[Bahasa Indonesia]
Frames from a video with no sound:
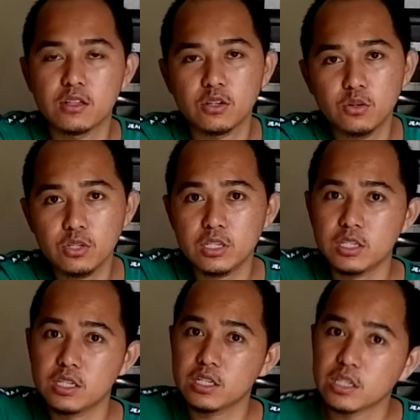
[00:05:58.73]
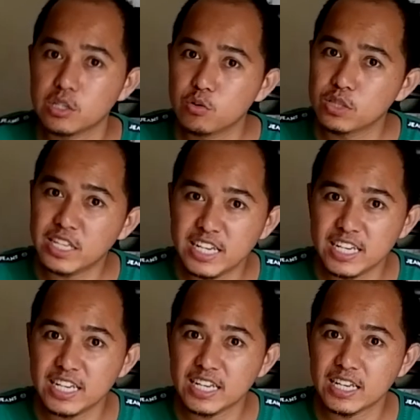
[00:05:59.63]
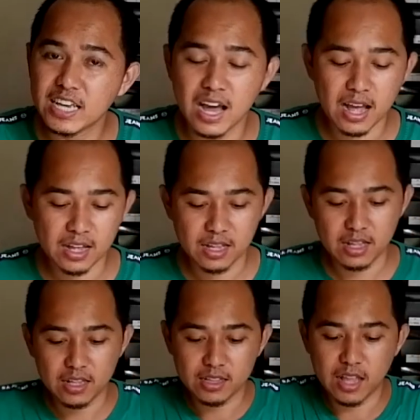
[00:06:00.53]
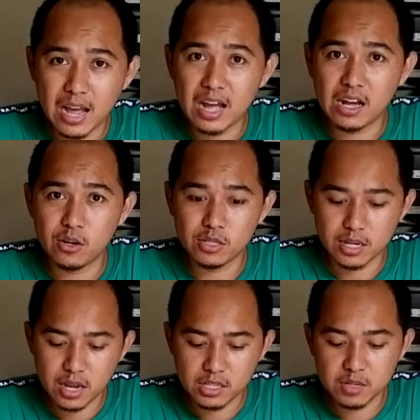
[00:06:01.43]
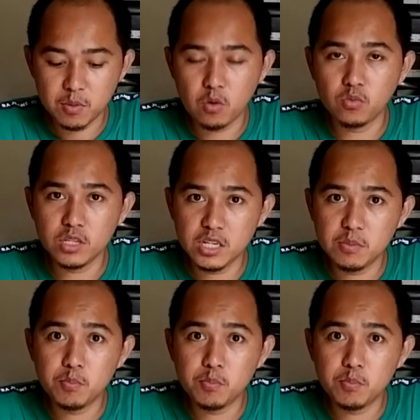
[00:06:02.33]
terus digunting ya nah kalau saya ini mau di